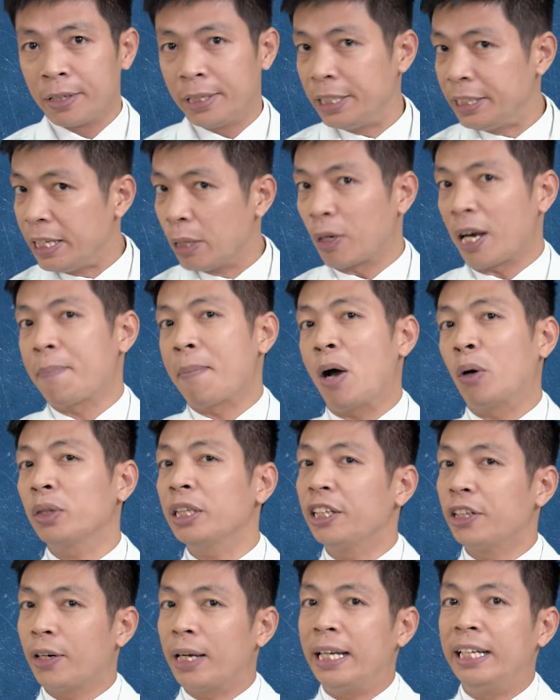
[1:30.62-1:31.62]
đi tiểu ra máu
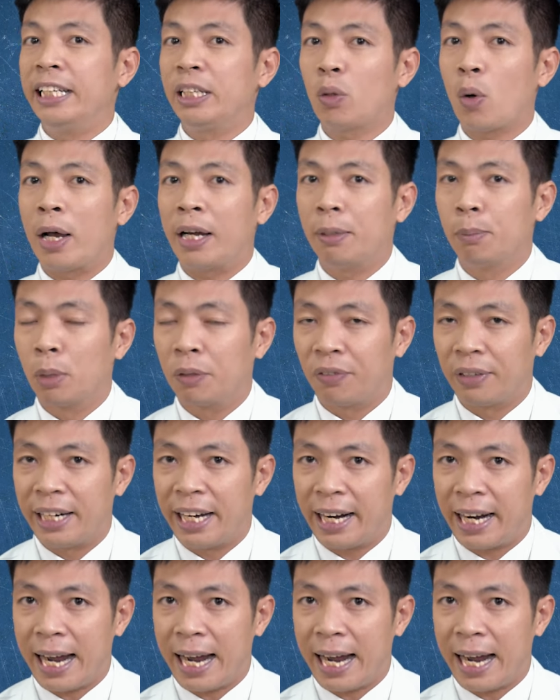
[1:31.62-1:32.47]
thì nó lại liên quan đến một vấn vấn đề